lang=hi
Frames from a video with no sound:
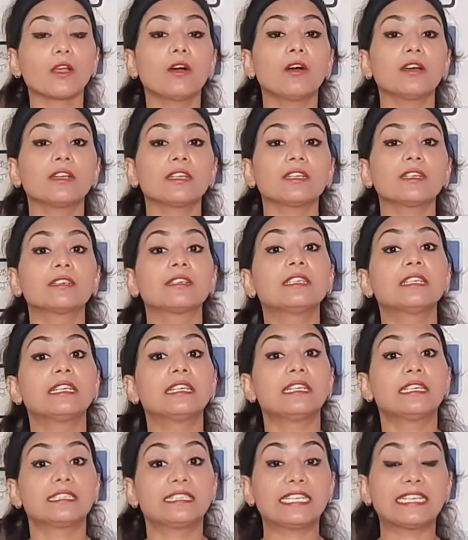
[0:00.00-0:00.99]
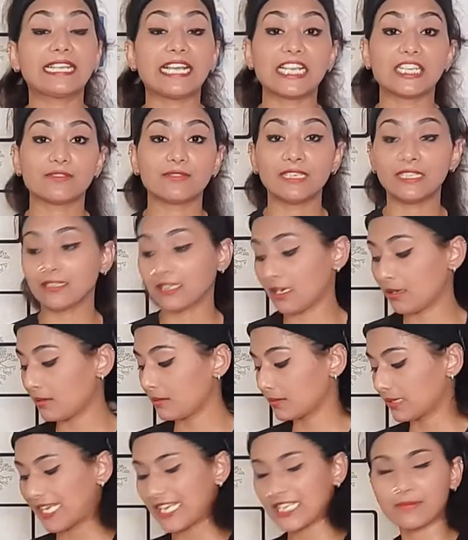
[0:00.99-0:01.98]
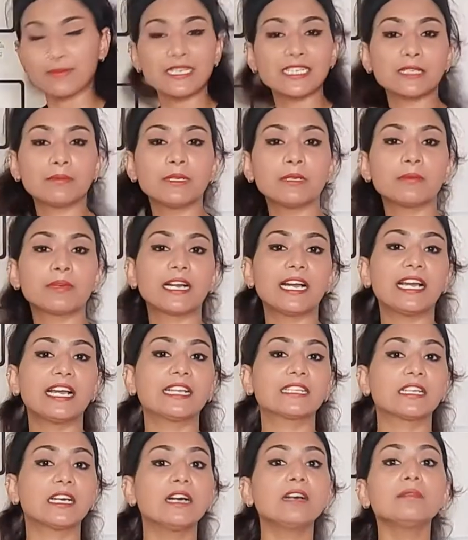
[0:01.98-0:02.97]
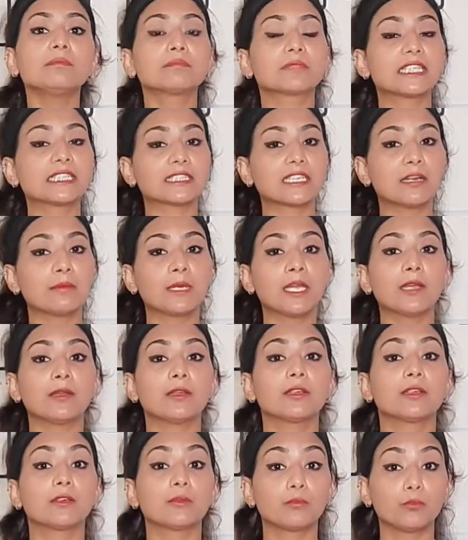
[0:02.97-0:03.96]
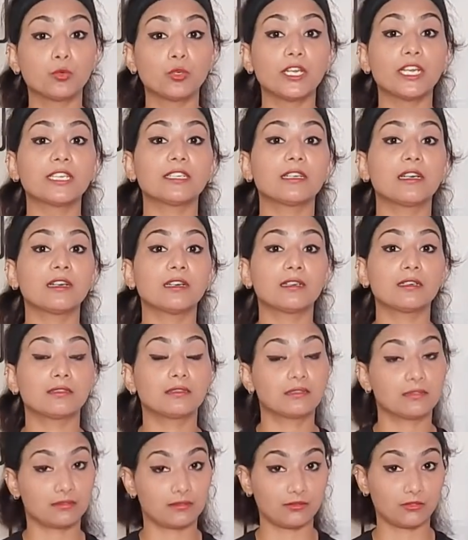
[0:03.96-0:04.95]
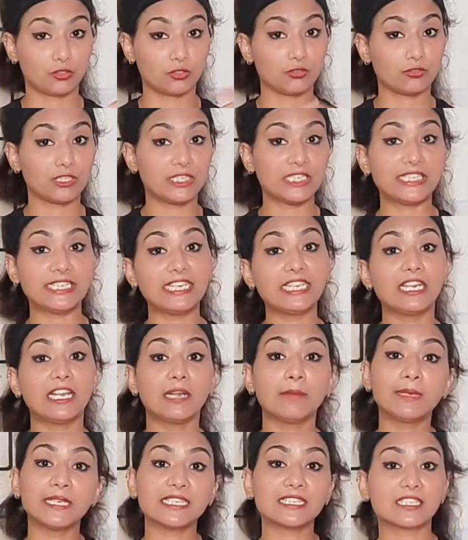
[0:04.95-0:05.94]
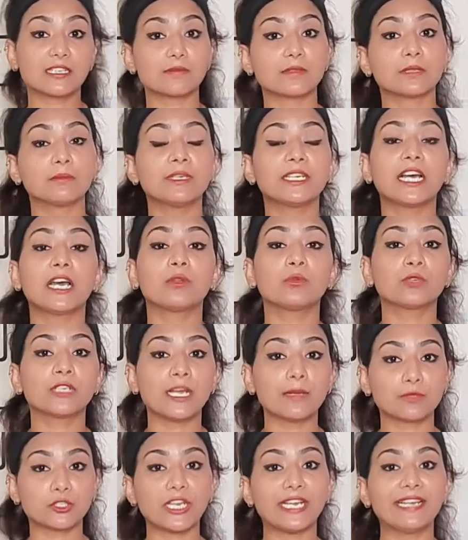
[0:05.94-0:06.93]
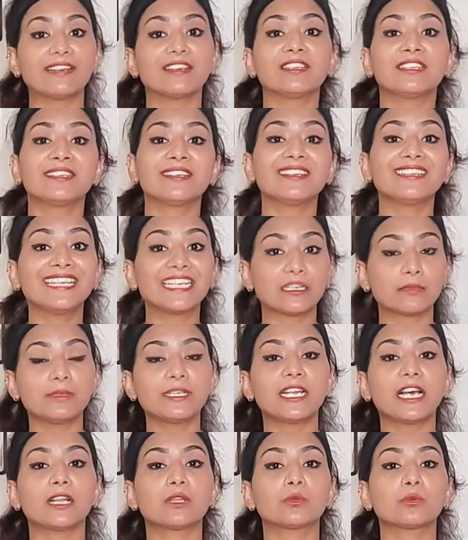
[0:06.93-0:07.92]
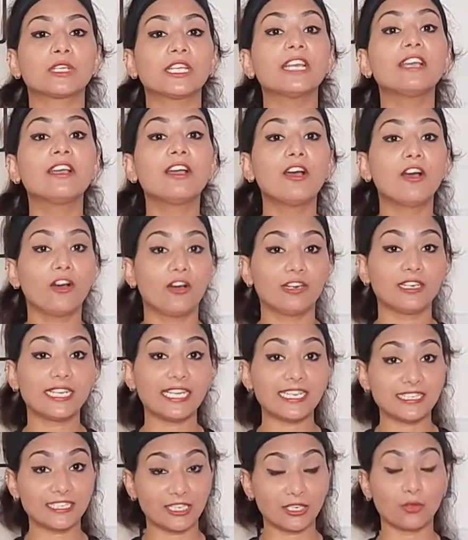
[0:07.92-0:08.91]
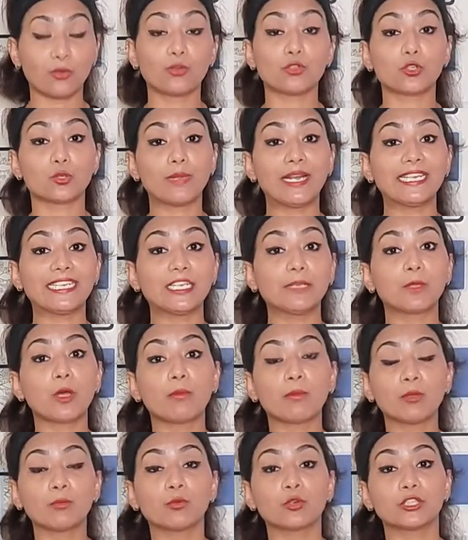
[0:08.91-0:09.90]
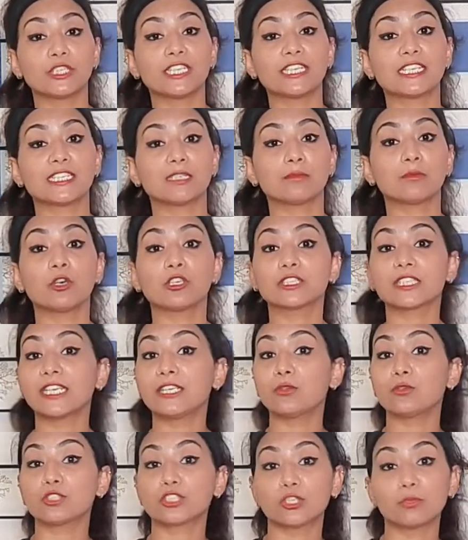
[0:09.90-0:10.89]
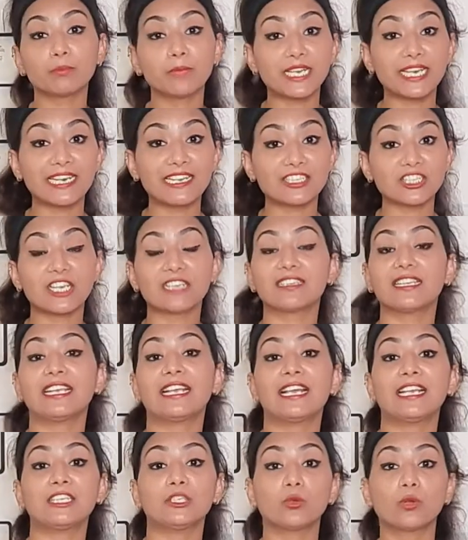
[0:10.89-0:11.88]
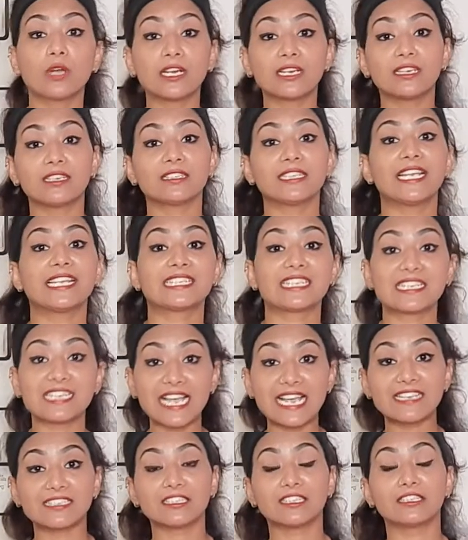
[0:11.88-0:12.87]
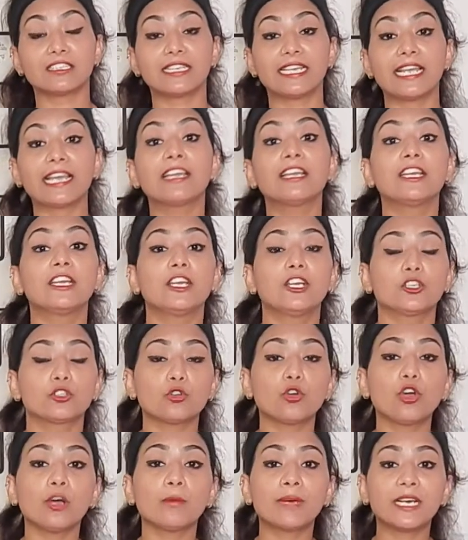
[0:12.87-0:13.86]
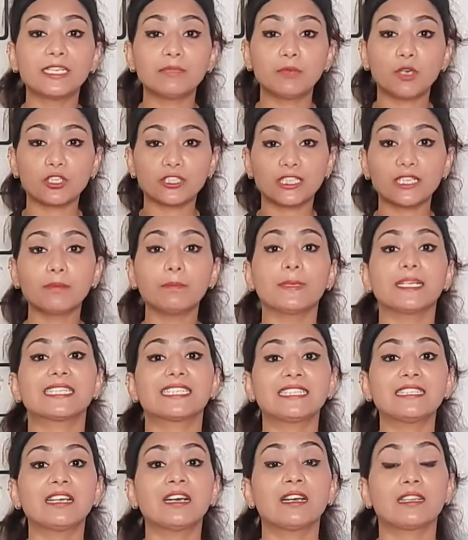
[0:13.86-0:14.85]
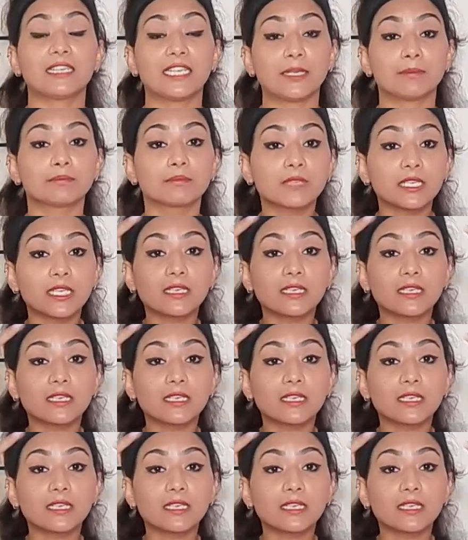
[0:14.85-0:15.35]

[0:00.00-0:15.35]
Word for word: और ये कैसबिन का कैसबिन से मैंने मंगाया था जिसका मैं पूरा जो डिटेल है मैं डिस्क्रिप्शन में डालूंगी आप चेक कर लेना लिंक भी डाल दूंगी और गाइज देखो स्वेट की प्रॉब्लम होती है जैसे बहुत सारे लोग जिम वगैरह जाते हैं योगा करते हैं एक्सरसाइज करते हैं तो हमारी बहुत ज़्यादा पसीना आता है